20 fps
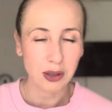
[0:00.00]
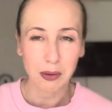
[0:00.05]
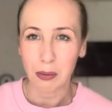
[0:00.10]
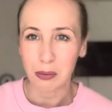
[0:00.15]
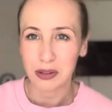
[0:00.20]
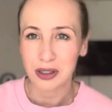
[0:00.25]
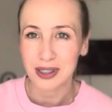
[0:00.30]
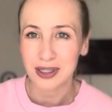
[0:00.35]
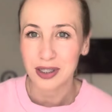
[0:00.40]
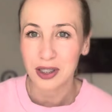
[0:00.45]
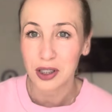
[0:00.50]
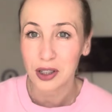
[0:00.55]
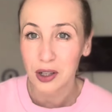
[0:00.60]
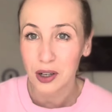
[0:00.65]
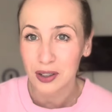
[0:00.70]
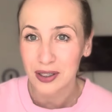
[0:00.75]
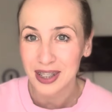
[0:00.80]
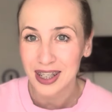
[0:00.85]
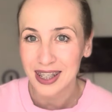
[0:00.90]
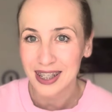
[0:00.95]
Mamy dzisiaj
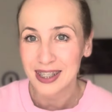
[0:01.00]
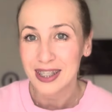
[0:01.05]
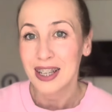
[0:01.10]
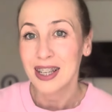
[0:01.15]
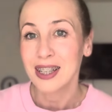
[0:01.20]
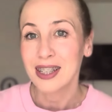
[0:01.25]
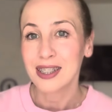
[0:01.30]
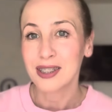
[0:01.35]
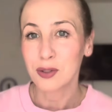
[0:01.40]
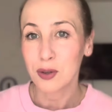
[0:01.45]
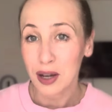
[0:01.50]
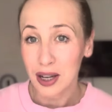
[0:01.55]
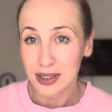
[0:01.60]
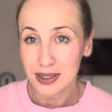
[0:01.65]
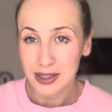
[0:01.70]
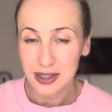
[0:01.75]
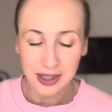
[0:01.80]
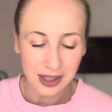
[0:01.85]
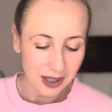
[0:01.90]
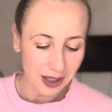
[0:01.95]
środę.
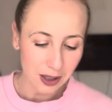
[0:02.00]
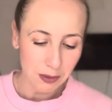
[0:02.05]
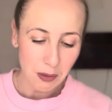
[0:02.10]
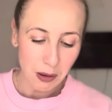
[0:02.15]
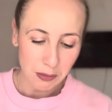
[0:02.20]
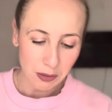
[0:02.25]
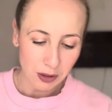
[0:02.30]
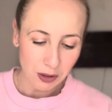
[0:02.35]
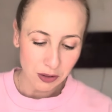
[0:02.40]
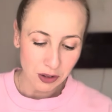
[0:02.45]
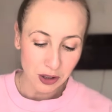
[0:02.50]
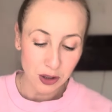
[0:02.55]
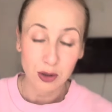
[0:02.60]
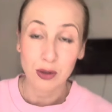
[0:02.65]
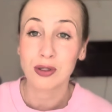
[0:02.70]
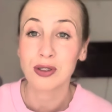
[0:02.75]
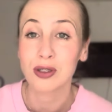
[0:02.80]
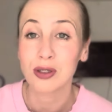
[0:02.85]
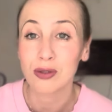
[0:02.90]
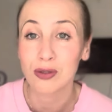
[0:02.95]
Słuchajcie, mamy godzinę
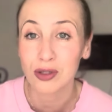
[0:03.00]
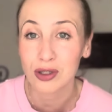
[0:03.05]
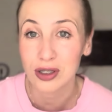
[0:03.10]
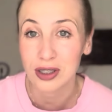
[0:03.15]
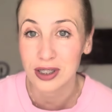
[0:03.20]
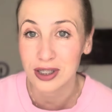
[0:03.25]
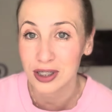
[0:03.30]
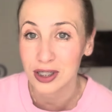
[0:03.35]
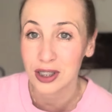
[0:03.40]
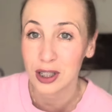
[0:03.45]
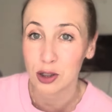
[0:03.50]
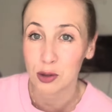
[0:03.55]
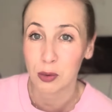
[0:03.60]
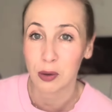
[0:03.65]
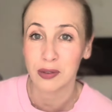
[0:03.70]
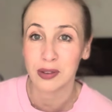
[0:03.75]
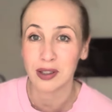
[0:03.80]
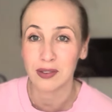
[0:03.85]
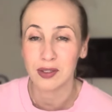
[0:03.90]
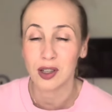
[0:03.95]
6.30, ja już
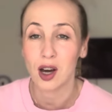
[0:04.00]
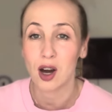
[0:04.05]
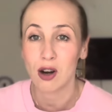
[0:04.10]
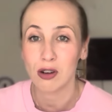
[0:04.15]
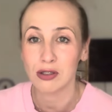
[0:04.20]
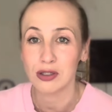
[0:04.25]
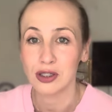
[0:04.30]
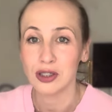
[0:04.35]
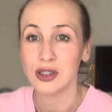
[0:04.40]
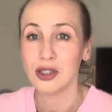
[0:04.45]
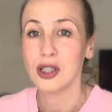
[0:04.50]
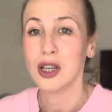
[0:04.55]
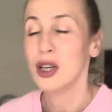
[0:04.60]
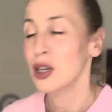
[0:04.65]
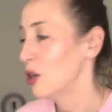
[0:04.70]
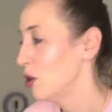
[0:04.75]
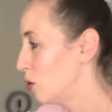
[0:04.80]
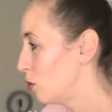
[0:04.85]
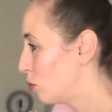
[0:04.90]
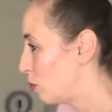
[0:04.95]
powinnam wychodzić.
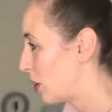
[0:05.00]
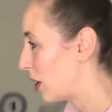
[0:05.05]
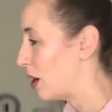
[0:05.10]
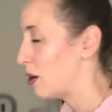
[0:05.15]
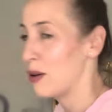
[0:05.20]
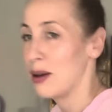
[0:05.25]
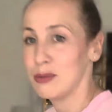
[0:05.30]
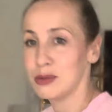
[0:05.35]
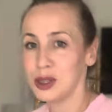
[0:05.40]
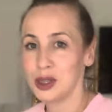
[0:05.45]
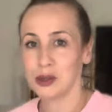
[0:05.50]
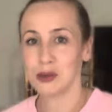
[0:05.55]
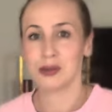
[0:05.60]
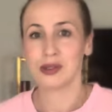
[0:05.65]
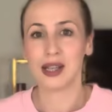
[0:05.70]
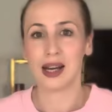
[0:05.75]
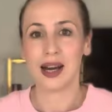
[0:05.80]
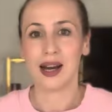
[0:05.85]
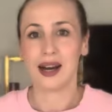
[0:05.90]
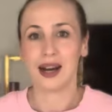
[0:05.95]
Ubrałam się
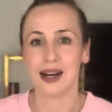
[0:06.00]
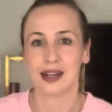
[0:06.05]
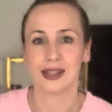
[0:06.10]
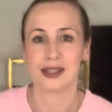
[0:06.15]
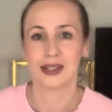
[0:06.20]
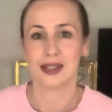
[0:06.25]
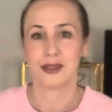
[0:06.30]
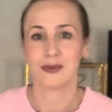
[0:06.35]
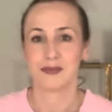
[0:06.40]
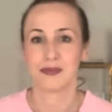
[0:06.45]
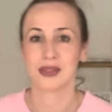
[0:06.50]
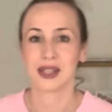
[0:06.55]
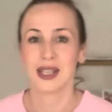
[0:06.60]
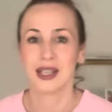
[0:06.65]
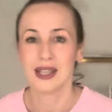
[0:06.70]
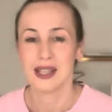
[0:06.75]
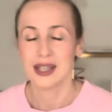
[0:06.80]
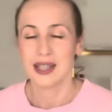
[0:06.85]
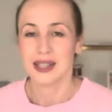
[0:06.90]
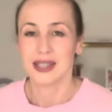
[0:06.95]
tak.
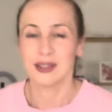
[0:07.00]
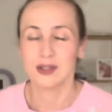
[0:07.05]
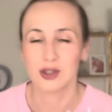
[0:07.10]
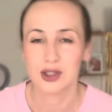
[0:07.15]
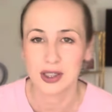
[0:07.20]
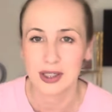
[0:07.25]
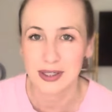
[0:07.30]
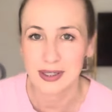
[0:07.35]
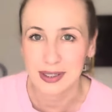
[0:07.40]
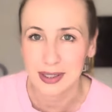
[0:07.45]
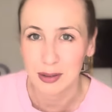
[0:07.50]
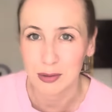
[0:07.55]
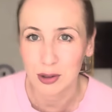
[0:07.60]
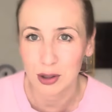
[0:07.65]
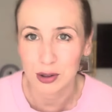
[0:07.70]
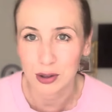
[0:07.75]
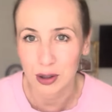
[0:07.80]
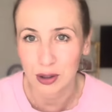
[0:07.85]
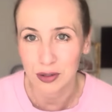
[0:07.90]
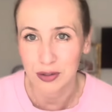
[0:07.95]
Już jestem
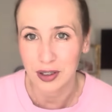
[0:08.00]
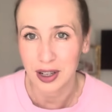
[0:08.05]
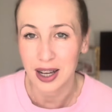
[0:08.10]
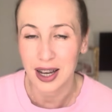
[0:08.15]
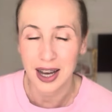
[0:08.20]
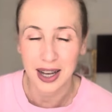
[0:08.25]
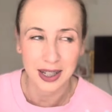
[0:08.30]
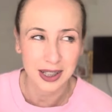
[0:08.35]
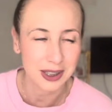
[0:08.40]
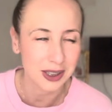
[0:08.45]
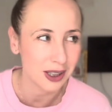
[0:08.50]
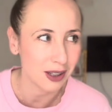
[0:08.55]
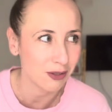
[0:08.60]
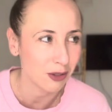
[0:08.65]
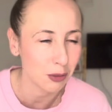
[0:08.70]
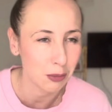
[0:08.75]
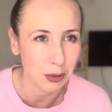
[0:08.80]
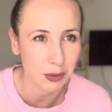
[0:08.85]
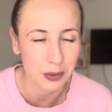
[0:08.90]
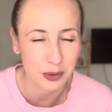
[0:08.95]
gotowa, ale
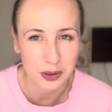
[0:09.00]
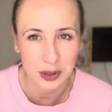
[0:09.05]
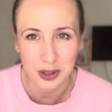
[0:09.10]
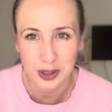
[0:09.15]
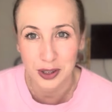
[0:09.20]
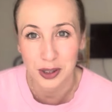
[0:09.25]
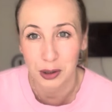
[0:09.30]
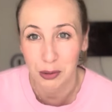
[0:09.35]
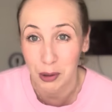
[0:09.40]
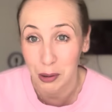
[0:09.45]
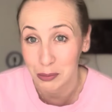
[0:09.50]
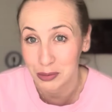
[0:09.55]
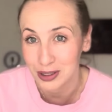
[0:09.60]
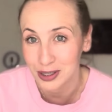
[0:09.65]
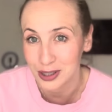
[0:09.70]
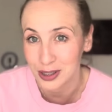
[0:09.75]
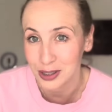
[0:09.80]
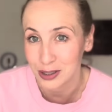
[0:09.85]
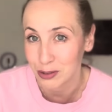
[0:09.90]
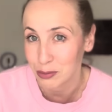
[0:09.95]
chciałam powiedzieć, co mamy
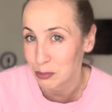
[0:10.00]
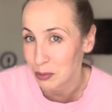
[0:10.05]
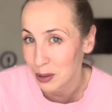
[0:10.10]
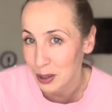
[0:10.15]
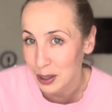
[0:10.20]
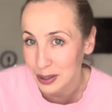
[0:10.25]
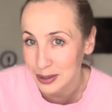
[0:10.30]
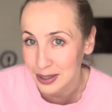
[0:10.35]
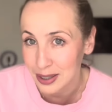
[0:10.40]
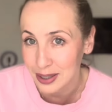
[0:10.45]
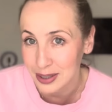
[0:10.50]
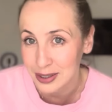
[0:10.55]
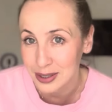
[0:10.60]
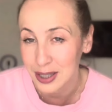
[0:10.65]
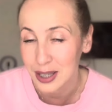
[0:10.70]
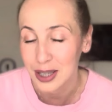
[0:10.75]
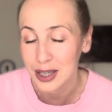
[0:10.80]
dzisiaj w planach.